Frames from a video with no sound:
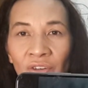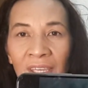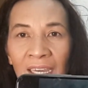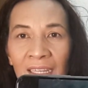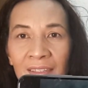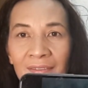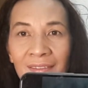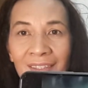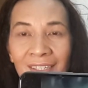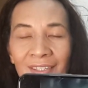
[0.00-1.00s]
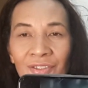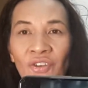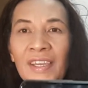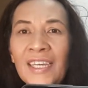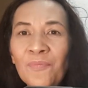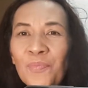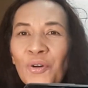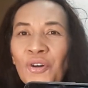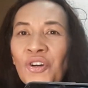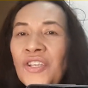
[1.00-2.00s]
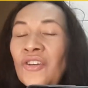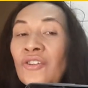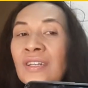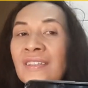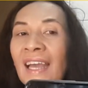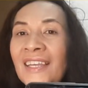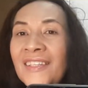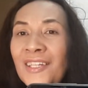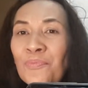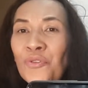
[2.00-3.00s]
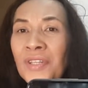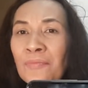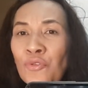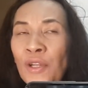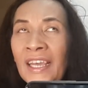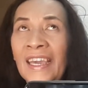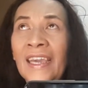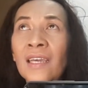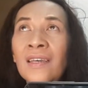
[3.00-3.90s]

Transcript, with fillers: So, ayan. So, ayan po, yung title ko na muli